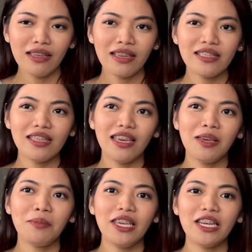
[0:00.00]
Kasi
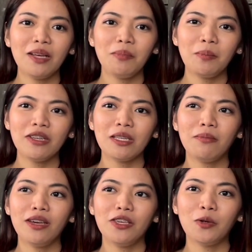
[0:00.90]
mahirap
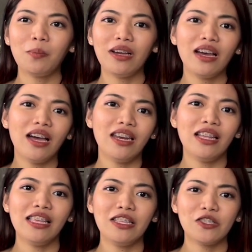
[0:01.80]
ipagsabay yung pag-aaral
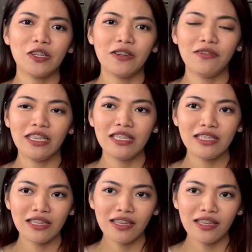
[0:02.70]
and service.